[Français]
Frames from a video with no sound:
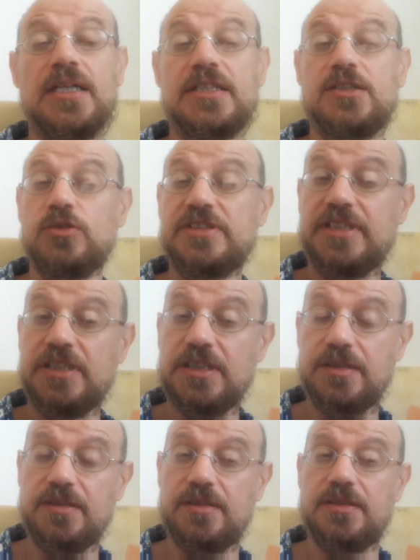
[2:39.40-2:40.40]
qui ont
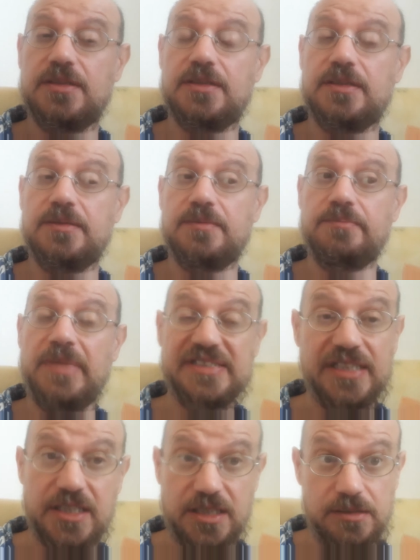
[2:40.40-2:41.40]
été
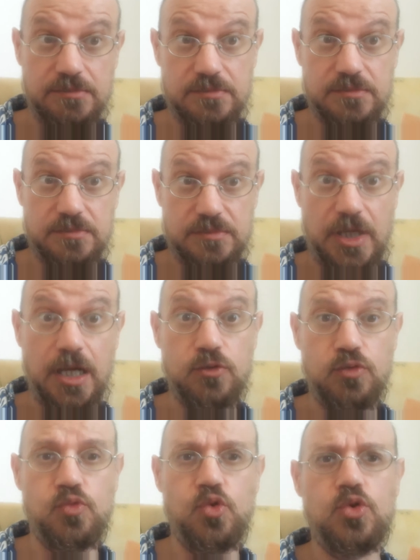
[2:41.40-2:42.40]
massacrés. Voilà,
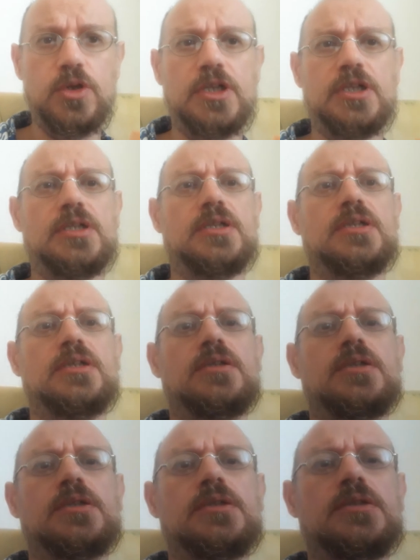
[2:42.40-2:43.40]
le mot est,
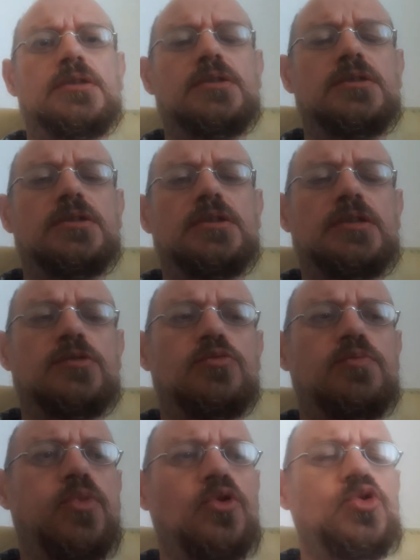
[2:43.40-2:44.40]
euh, le
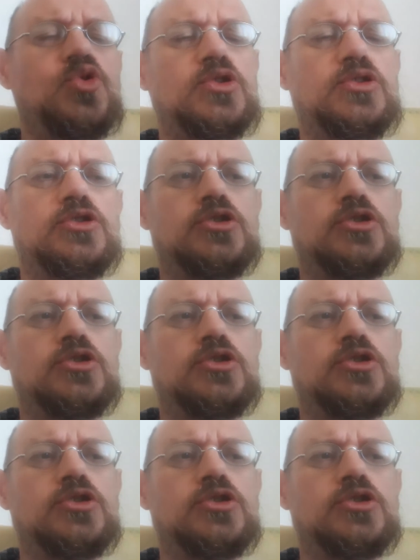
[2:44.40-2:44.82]
bon.